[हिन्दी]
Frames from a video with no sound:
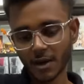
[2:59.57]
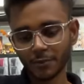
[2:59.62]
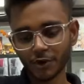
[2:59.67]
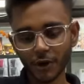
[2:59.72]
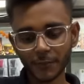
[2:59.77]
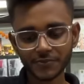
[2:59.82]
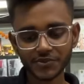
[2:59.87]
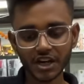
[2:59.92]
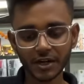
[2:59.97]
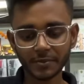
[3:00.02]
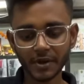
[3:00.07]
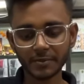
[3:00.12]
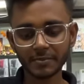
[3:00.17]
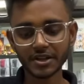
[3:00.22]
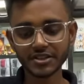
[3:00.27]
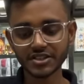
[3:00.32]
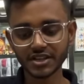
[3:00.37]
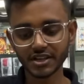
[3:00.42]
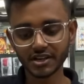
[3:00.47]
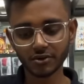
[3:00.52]
आप वेबसाइट में एक
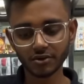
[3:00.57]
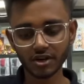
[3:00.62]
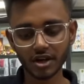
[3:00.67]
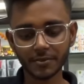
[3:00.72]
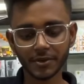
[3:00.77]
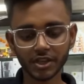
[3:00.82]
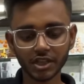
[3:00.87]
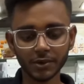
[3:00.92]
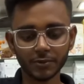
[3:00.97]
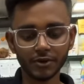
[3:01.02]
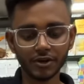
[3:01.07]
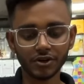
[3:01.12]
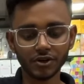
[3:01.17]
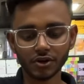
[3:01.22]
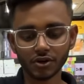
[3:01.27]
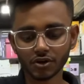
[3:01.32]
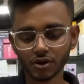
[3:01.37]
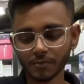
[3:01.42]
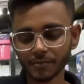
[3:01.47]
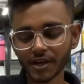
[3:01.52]
बार चेक करो अभिकतम वर्ल्ड
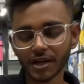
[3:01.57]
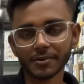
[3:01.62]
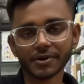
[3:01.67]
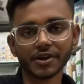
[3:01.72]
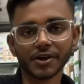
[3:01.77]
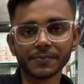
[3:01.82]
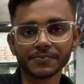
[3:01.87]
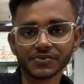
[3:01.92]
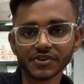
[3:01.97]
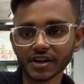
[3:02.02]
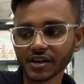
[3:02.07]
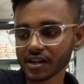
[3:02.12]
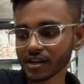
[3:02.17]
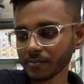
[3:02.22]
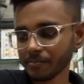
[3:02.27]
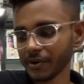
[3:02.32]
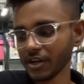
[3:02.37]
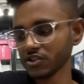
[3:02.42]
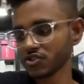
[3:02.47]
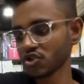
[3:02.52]
डॉट कॉम पर हमारा वेबसाइट है
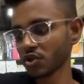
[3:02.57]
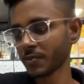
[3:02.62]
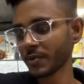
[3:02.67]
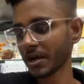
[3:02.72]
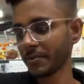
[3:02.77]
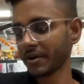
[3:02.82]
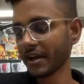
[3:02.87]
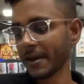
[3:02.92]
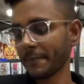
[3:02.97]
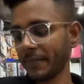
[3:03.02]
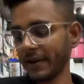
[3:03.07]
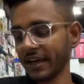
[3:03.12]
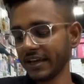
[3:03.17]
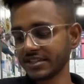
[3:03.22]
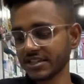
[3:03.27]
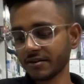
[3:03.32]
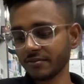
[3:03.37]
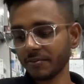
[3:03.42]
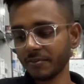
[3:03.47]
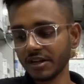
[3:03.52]
प्ले स्टोर पर हमारे
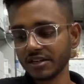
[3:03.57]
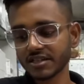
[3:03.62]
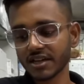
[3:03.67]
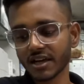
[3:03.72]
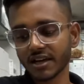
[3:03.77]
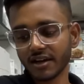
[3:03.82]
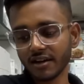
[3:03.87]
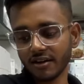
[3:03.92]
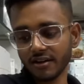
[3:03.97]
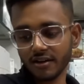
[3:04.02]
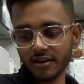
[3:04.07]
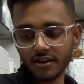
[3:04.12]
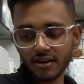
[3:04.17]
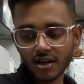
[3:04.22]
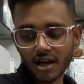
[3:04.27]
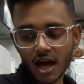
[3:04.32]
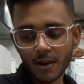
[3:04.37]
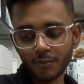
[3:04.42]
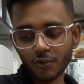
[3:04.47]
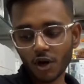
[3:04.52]
एप्लीकेशन में मिल जाएगा
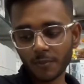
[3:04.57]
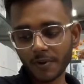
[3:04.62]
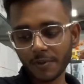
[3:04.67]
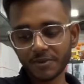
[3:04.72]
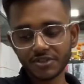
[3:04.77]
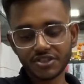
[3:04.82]
आप वहाँ पर भी